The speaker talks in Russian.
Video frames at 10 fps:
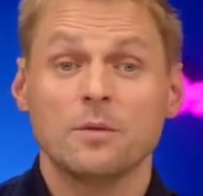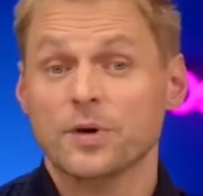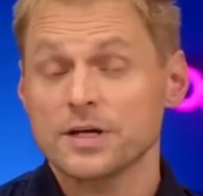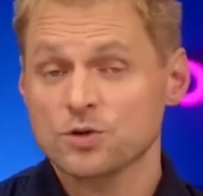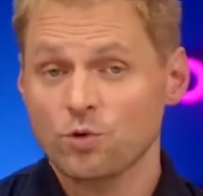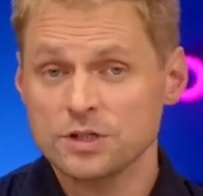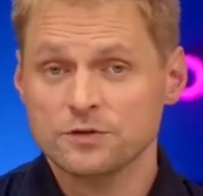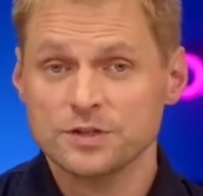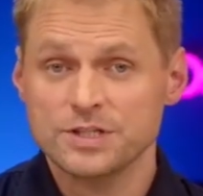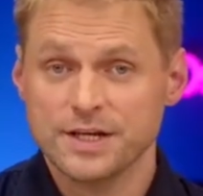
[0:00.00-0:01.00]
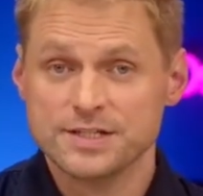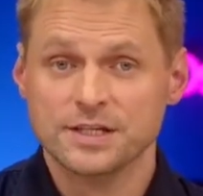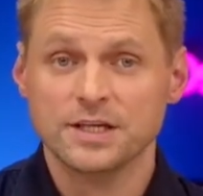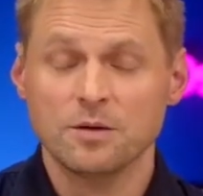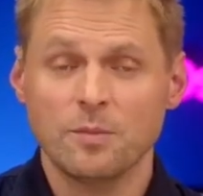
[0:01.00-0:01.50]
происходят в
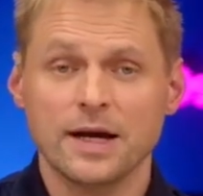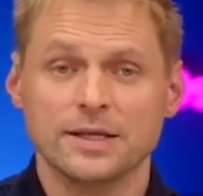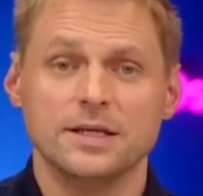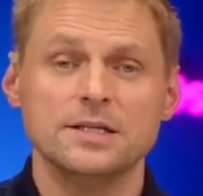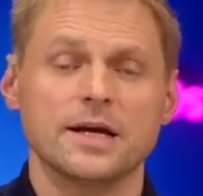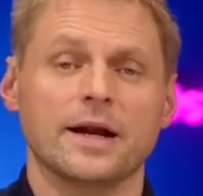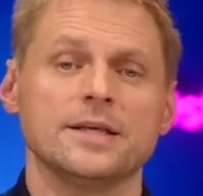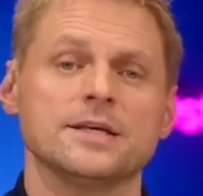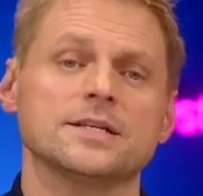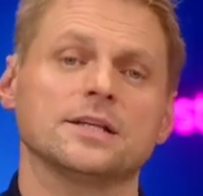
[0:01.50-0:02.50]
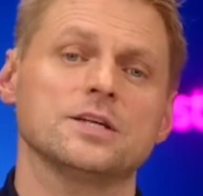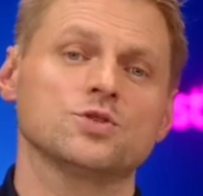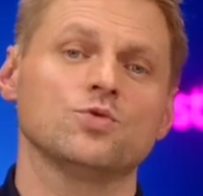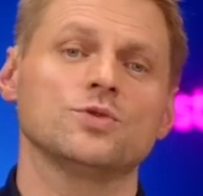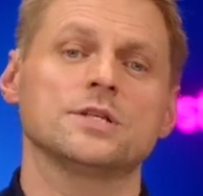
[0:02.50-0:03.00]
интересах Германии и заранее
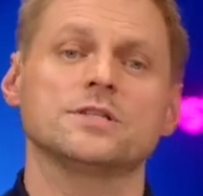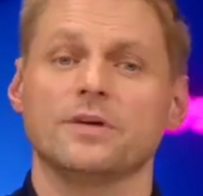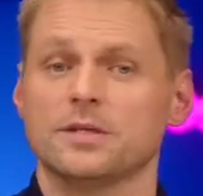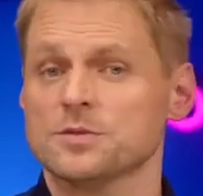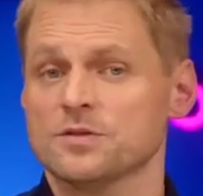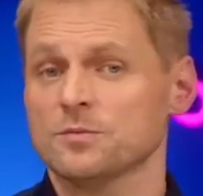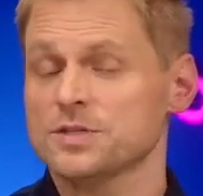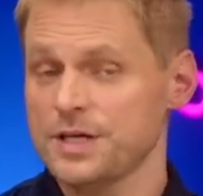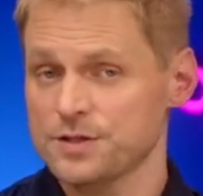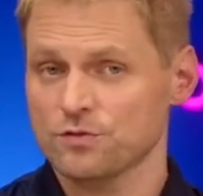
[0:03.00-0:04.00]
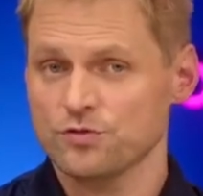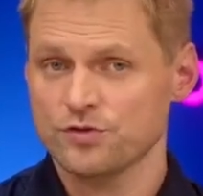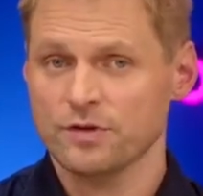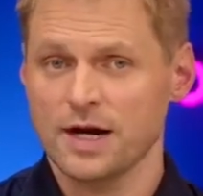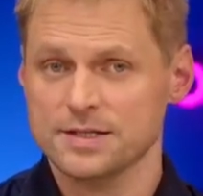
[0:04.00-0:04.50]
согласуются с ведомством
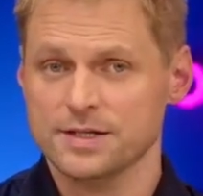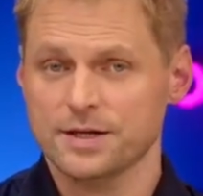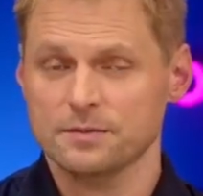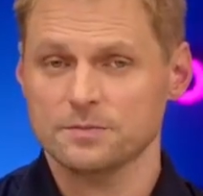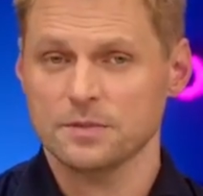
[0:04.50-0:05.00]
действующего канцлера.